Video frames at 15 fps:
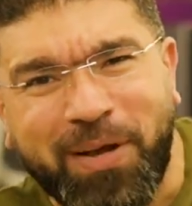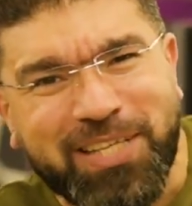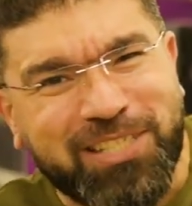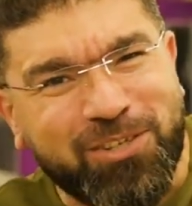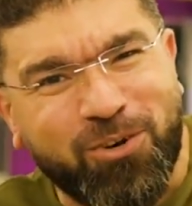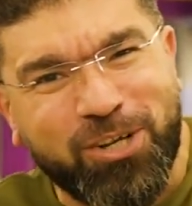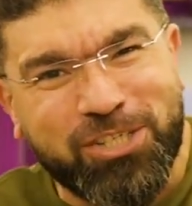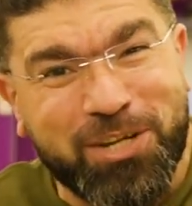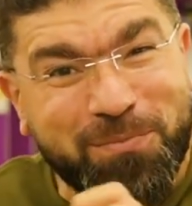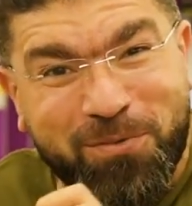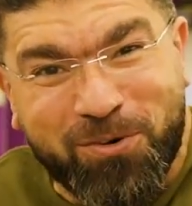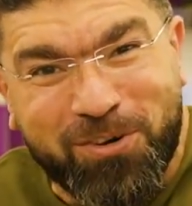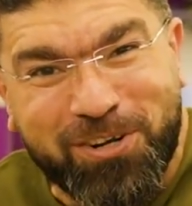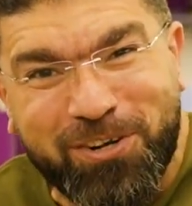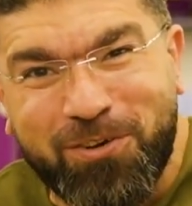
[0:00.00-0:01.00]
بس يروح جيم
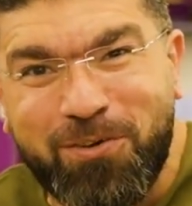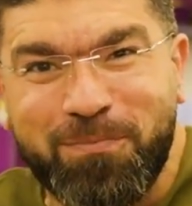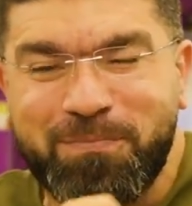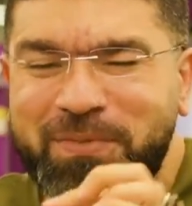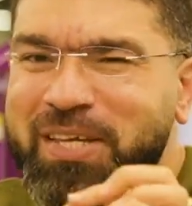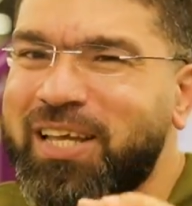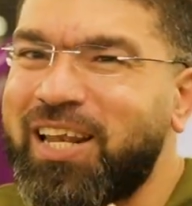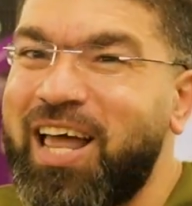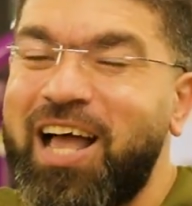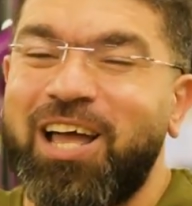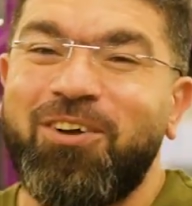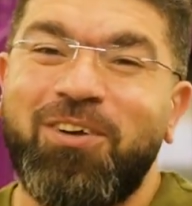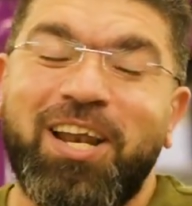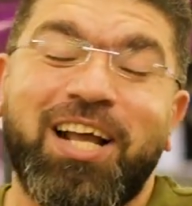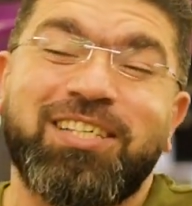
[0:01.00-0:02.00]
كل يوم لا
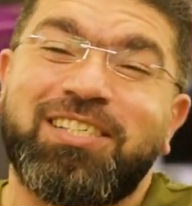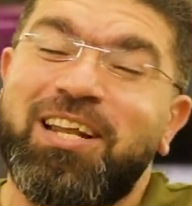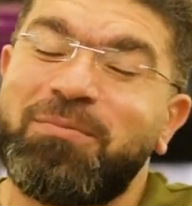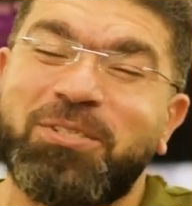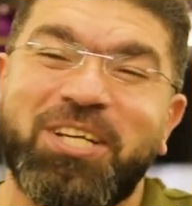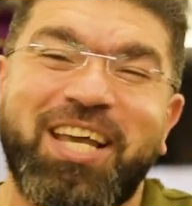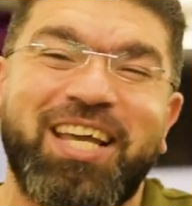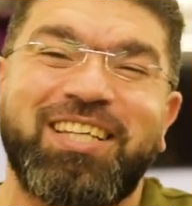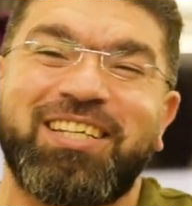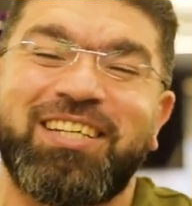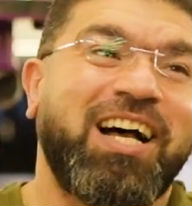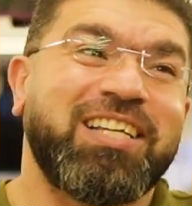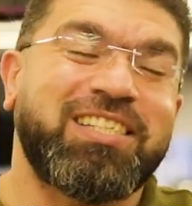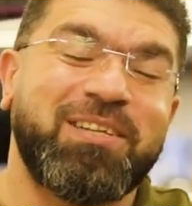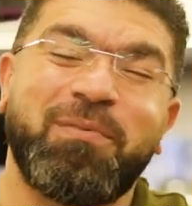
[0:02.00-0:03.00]
هيقول لك اصل انا مش قادر
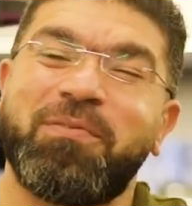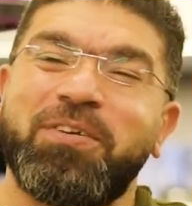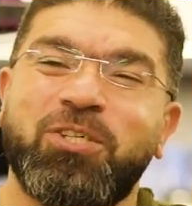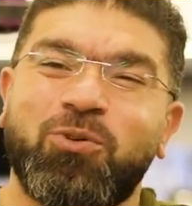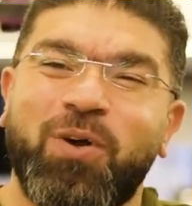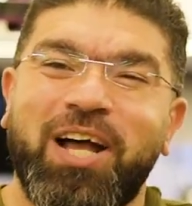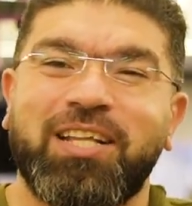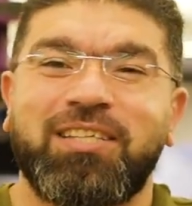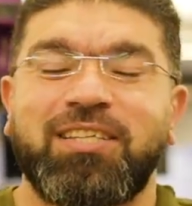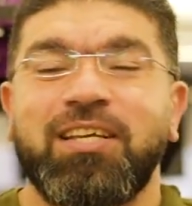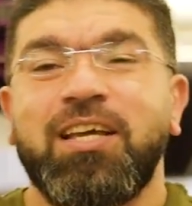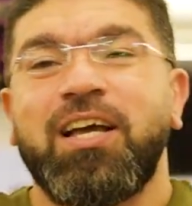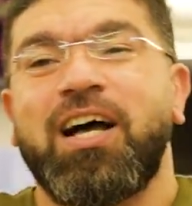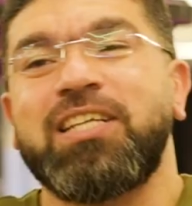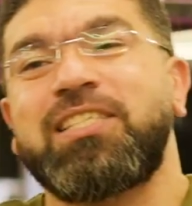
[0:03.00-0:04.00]
اصل مفيش وقت
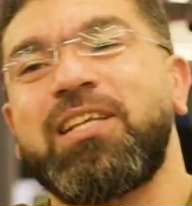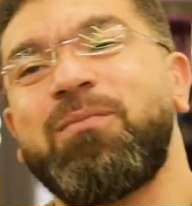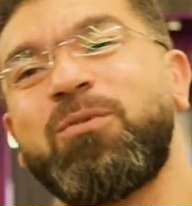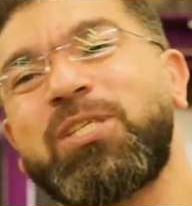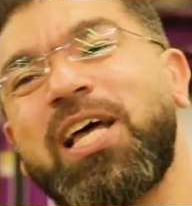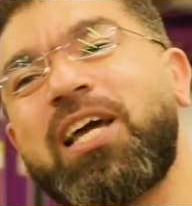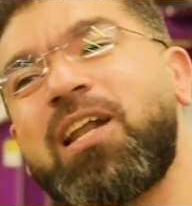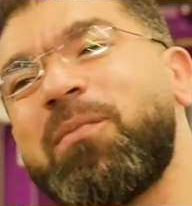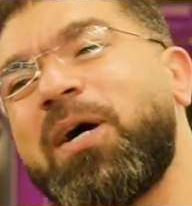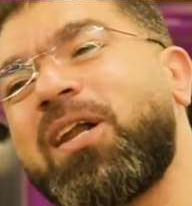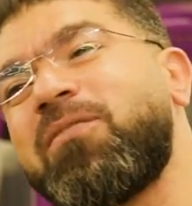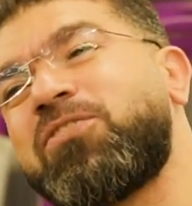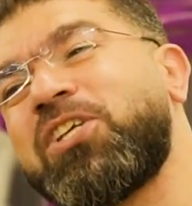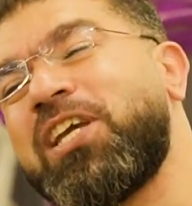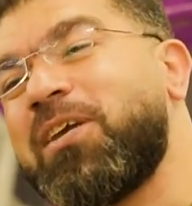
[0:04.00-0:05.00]
اصل المذاكره ما
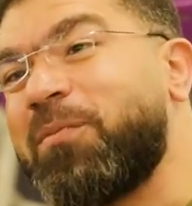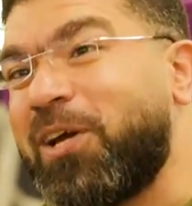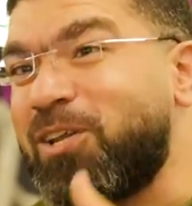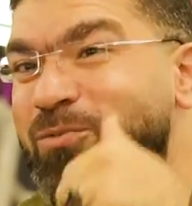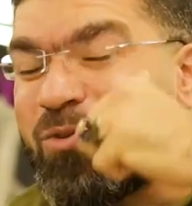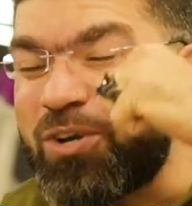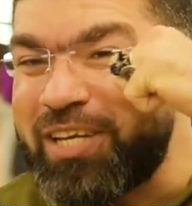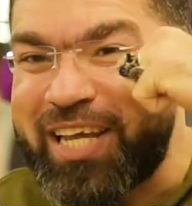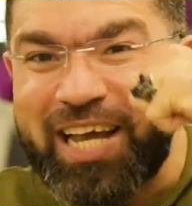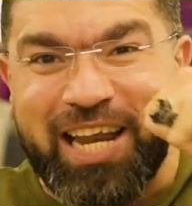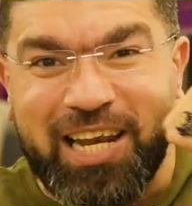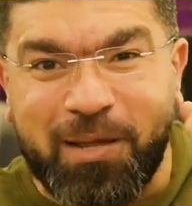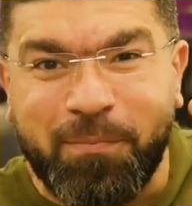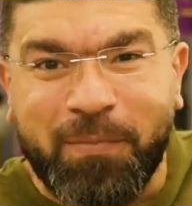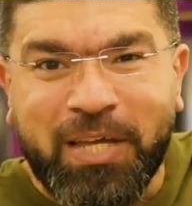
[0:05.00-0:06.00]
اعرفش ايه مع انه ممكن
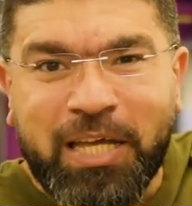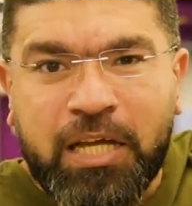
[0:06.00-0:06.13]
يكلم